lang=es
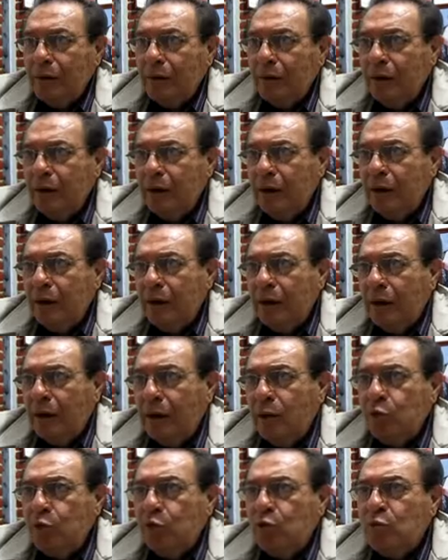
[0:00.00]
y
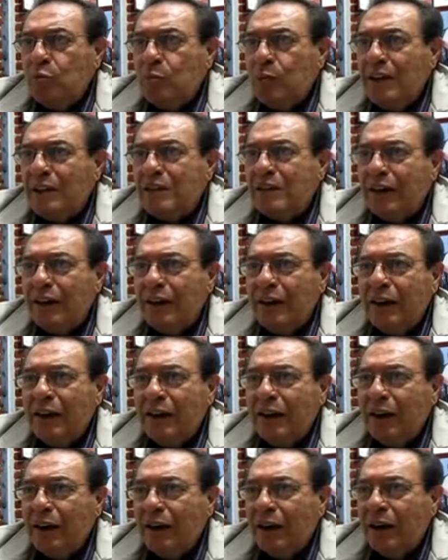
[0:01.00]
algunos más
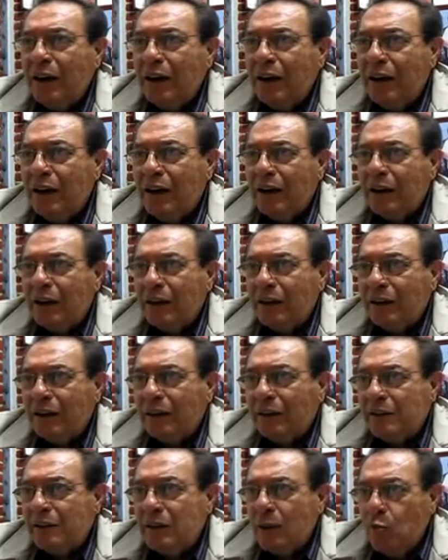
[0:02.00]
que
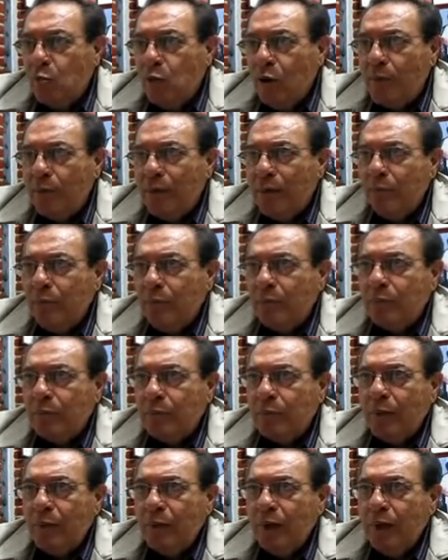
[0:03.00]
se mueven,
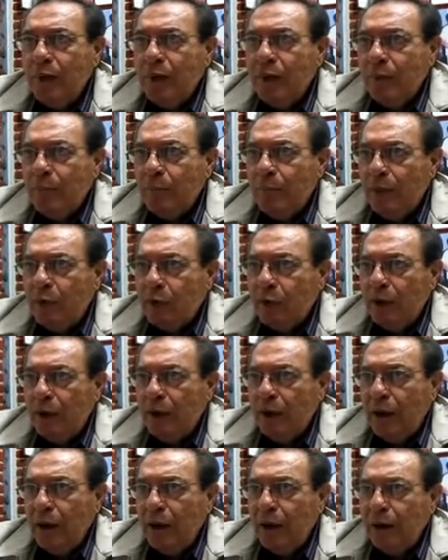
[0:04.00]
pero
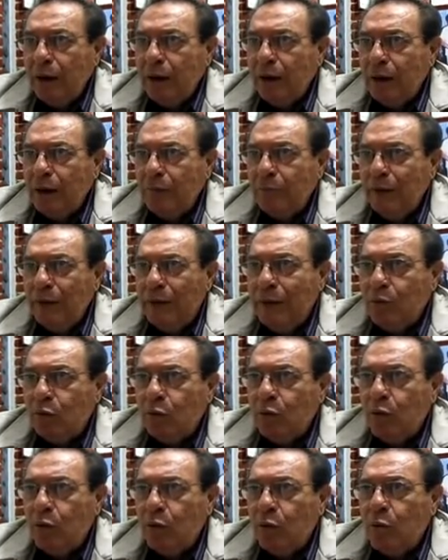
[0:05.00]
que en
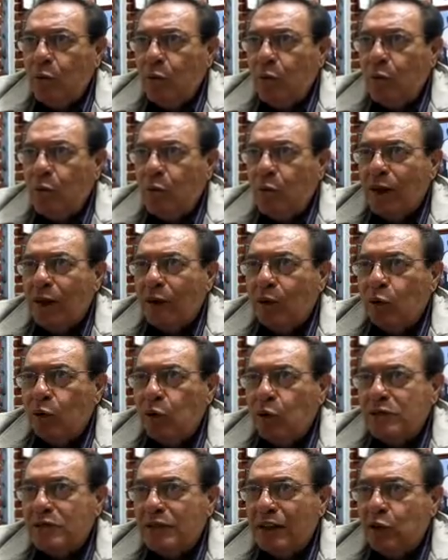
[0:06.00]
México como que no
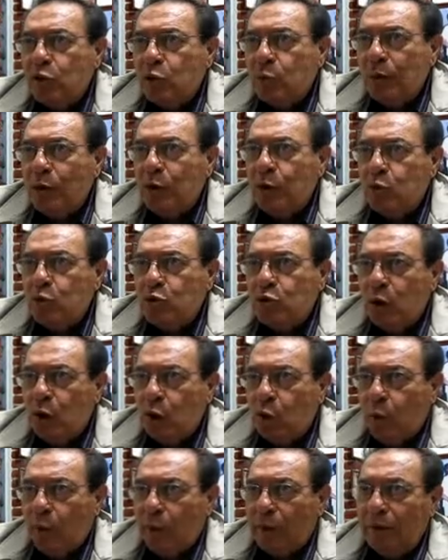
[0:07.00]
los están tomando mucho en
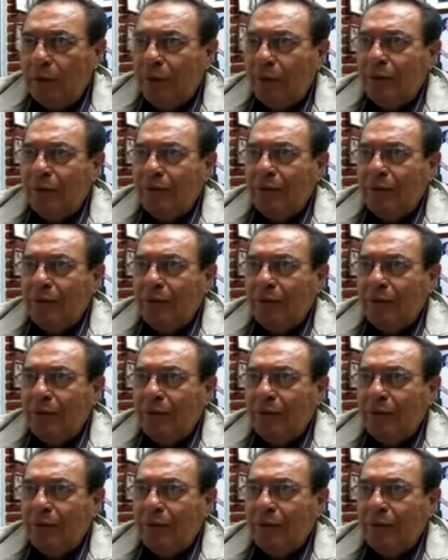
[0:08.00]
cuenta.